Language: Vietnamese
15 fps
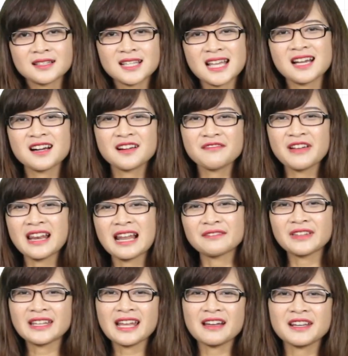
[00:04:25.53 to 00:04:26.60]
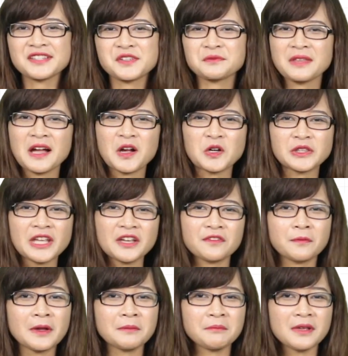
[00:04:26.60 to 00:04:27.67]
Trời ơi, vậy làm thế nào để chúng ta có thể
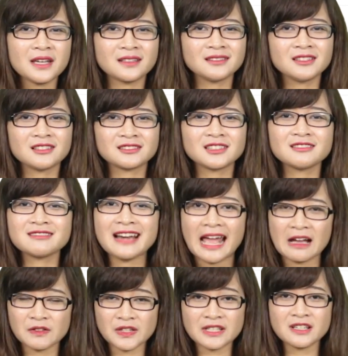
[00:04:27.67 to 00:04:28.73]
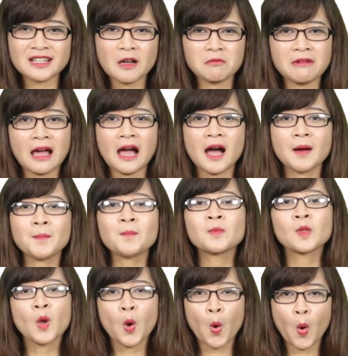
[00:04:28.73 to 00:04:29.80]
phân biệt được từ nào sẽ được đọc là âm
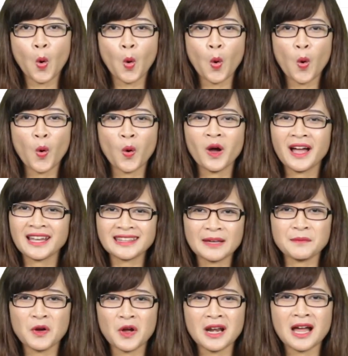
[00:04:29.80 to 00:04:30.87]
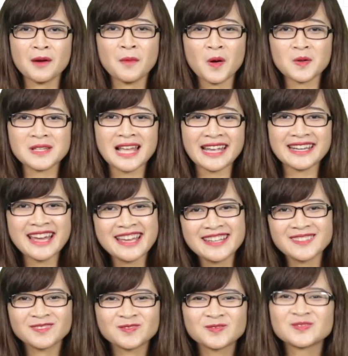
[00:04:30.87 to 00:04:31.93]
ồ hay tạm gọi là âm o dài đây?